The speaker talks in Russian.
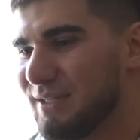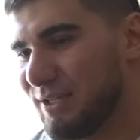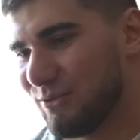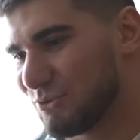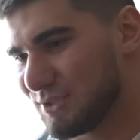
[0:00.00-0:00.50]

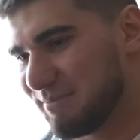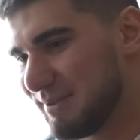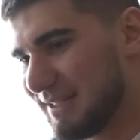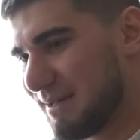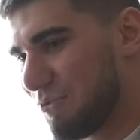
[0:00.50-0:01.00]
Не нужно
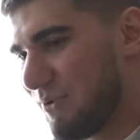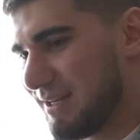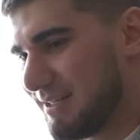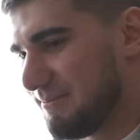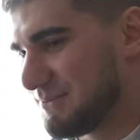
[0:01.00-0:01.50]
было нам
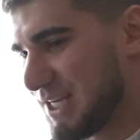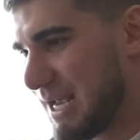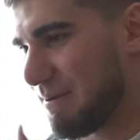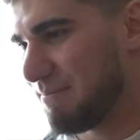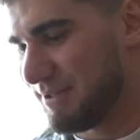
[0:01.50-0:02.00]
буквально
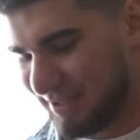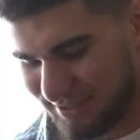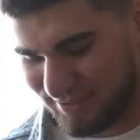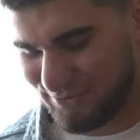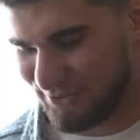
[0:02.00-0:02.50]
чай попить
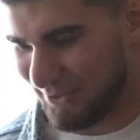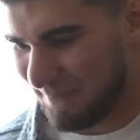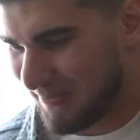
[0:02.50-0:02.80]
и все.